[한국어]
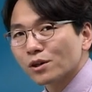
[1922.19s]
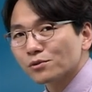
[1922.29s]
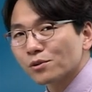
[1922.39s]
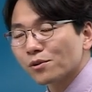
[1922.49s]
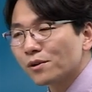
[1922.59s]

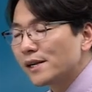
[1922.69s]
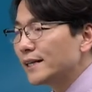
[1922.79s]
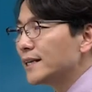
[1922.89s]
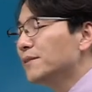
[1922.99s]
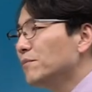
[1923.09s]
되죠.
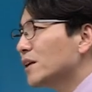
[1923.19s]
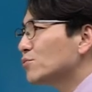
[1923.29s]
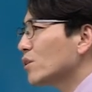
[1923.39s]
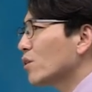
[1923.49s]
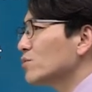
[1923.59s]
임대
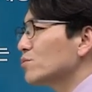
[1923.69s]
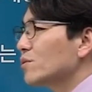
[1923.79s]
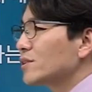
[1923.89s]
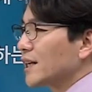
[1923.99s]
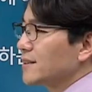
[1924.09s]
수익
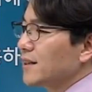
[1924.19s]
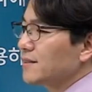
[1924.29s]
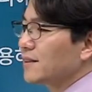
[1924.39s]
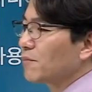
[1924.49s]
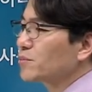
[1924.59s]
거두는 것
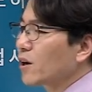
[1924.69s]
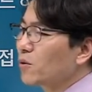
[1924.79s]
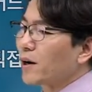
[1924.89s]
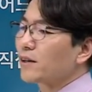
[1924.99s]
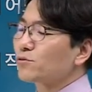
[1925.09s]
자체는
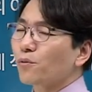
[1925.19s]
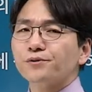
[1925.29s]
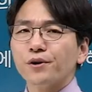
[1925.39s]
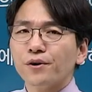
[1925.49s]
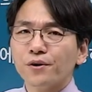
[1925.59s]
나쁘다고 말할 수
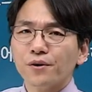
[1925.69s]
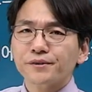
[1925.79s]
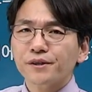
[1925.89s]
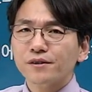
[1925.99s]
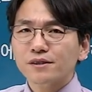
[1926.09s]
없어요.
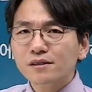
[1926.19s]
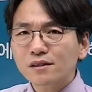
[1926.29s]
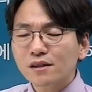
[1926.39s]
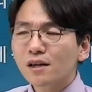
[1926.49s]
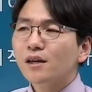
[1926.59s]

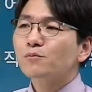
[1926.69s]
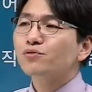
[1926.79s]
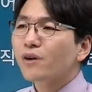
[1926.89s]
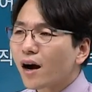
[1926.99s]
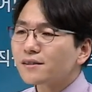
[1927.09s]
그것은
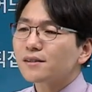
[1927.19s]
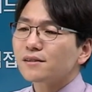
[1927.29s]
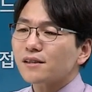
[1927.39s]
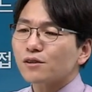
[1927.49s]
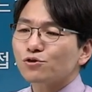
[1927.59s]

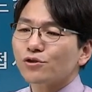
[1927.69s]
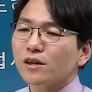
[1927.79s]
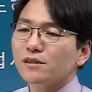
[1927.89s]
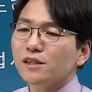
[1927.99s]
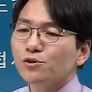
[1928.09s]
부가가치를
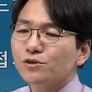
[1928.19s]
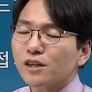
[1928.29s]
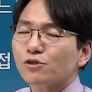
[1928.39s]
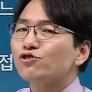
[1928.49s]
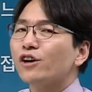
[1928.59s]
창출하는 이윤
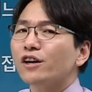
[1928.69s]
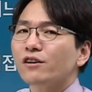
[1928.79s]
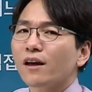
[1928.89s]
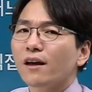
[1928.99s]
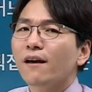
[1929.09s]
창출
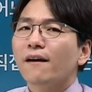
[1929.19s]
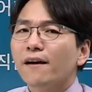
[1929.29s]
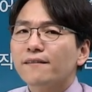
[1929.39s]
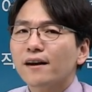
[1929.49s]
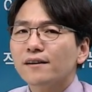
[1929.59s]
행위에
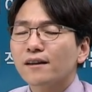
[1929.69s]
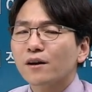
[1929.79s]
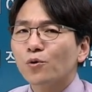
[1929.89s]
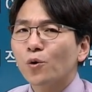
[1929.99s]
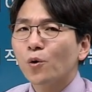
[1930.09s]
해당이
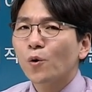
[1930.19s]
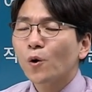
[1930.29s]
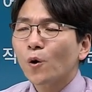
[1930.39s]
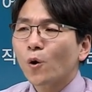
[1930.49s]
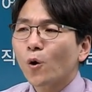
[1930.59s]
되고
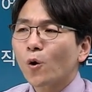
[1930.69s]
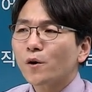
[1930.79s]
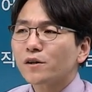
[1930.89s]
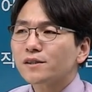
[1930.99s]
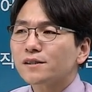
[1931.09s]
어,
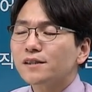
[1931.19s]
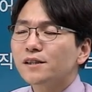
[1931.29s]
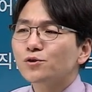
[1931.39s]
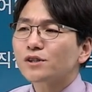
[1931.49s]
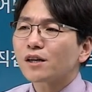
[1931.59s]
이것이 그
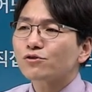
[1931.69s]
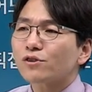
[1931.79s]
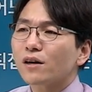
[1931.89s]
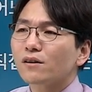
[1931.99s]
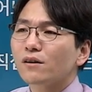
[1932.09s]
이윤
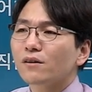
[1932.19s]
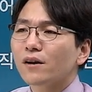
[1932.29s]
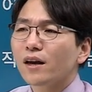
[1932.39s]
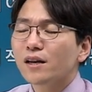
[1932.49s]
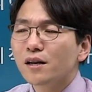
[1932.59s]
창출한
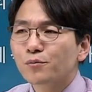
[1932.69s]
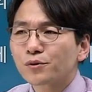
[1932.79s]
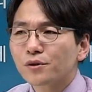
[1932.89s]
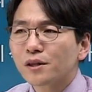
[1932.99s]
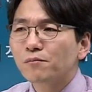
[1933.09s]
거의
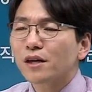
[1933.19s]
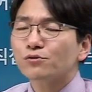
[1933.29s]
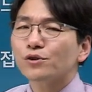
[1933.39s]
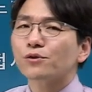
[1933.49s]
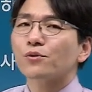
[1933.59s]
일부를 임대
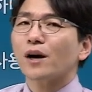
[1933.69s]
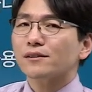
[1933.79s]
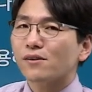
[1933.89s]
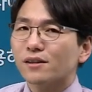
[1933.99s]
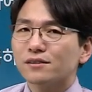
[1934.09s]
수익으로
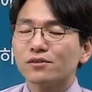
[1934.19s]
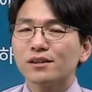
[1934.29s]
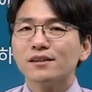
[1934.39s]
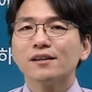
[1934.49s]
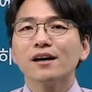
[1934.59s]
가져가는
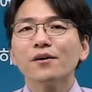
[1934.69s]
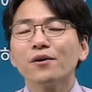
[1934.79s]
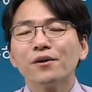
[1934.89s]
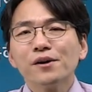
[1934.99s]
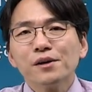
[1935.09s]
형태니까요.
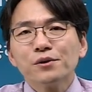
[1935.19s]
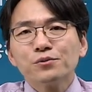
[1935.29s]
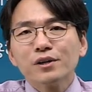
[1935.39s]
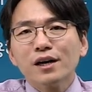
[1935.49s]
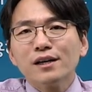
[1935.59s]

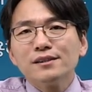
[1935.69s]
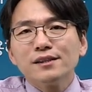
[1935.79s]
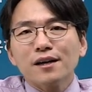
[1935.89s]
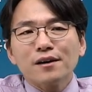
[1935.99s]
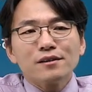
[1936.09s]
우리가
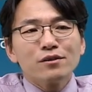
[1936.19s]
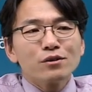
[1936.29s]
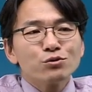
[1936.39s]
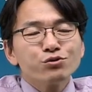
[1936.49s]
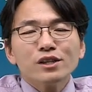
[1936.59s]
이제
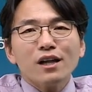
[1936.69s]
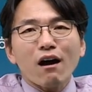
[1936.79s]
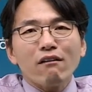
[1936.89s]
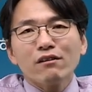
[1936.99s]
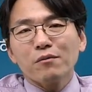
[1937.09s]
그거를
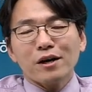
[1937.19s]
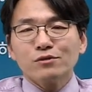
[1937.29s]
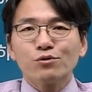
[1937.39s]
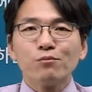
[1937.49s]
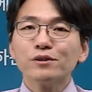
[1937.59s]
투기다 이렇게 말할
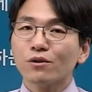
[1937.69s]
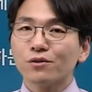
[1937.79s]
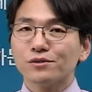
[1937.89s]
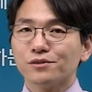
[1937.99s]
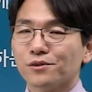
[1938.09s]
수는 없는
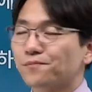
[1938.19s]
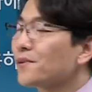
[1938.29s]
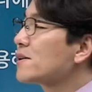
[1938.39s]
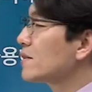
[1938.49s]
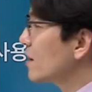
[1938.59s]
거거든요.
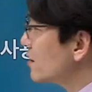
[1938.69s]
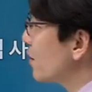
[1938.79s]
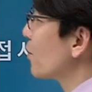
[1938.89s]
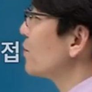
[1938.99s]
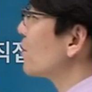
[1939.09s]
그러니까 이제
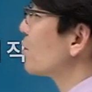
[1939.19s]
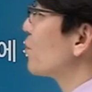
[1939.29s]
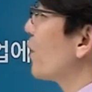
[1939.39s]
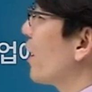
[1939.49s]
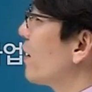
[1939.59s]
이런
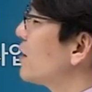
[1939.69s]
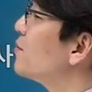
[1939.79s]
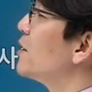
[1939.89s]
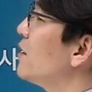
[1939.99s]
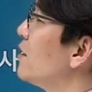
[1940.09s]
정도의
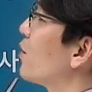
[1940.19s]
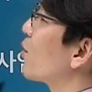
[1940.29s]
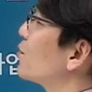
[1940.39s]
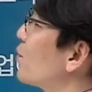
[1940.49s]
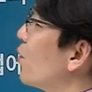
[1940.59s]
틈을
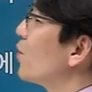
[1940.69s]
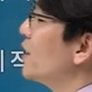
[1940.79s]
열어두고